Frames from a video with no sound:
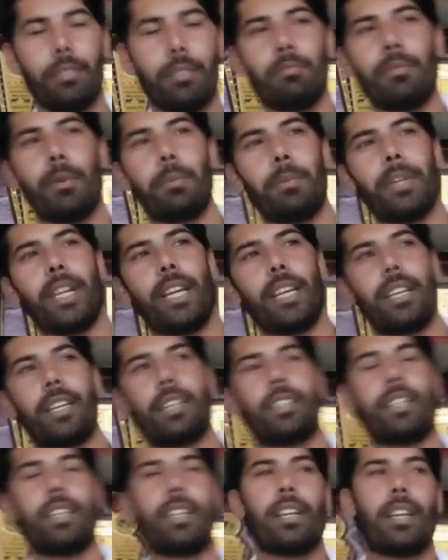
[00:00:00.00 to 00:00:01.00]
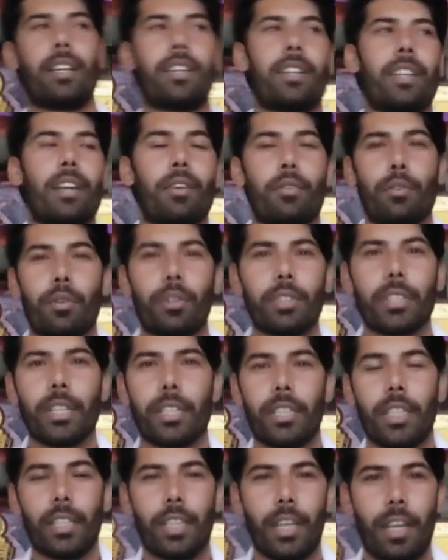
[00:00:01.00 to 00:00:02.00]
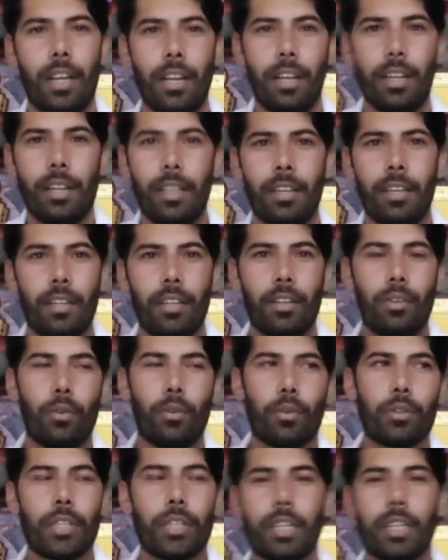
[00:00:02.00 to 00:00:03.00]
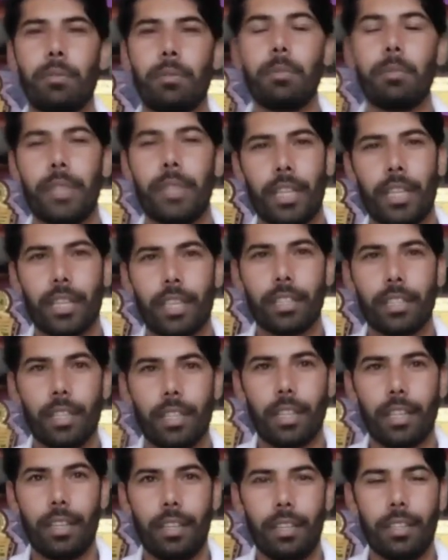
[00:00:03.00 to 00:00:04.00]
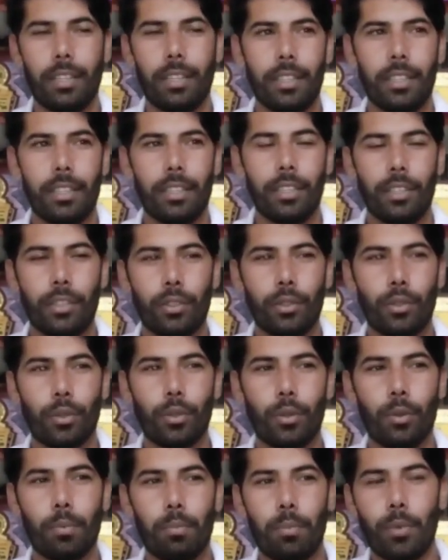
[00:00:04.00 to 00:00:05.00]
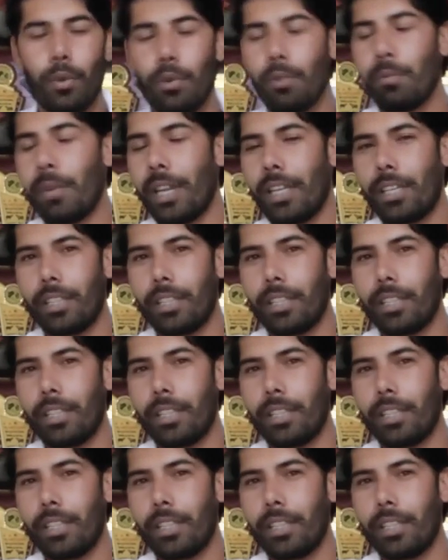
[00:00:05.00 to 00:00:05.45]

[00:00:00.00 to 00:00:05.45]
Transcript: मैं पढ़ाई करता डॉक्टरी या कोर्स करता था जी और साथ में बीए करता था जी जी तो तो